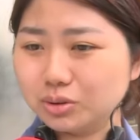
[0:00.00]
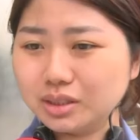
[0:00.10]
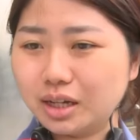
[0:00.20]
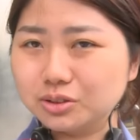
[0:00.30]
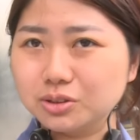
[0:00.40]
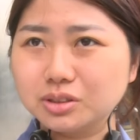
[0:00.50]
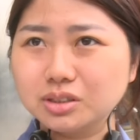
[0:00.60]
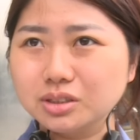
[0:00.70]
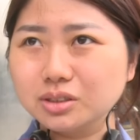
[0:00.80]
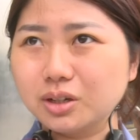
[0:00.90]
通常就
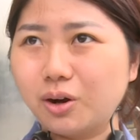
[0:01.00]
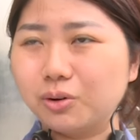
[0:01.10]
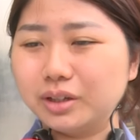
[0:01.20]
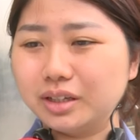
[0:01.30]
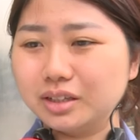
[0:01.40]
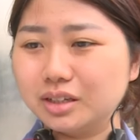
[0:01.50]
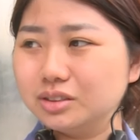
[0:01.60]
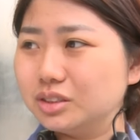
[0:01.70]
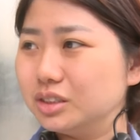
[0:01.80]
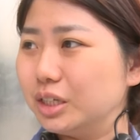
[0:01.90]
是口音
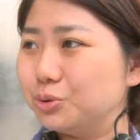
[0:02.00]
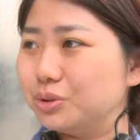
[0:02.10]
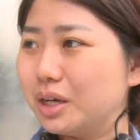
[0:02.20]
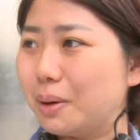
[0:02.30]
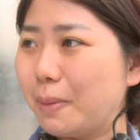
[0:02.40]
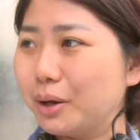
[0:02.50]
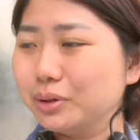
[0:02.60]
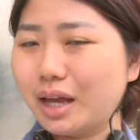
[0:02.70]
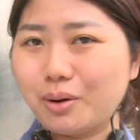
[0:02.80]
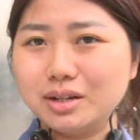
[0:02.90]
跟肢体语言吧，因
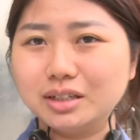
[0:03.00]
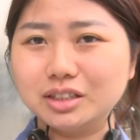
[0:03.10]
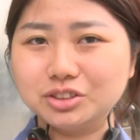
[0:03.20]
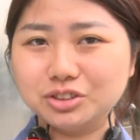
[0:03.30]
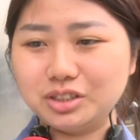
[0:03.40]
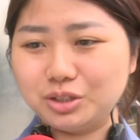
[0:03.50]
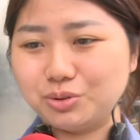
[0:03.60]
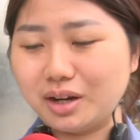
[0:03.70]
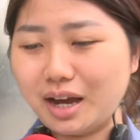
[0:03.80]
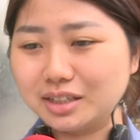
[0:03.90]
为台湾人的肢体
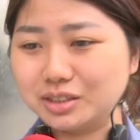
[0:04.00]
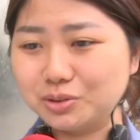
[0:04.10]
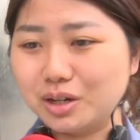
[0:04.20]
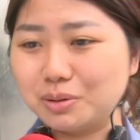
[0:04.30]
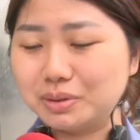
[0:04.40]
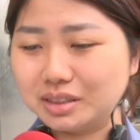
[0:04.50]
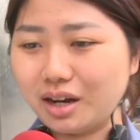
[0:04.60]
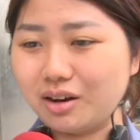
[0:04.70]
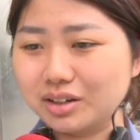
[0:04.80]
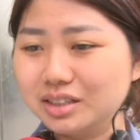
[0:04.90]
语言还是会比
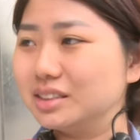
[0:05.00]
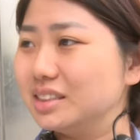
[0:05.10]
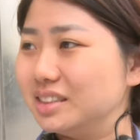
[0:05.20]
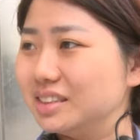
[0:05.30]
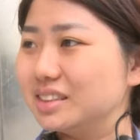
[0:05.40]
较客气一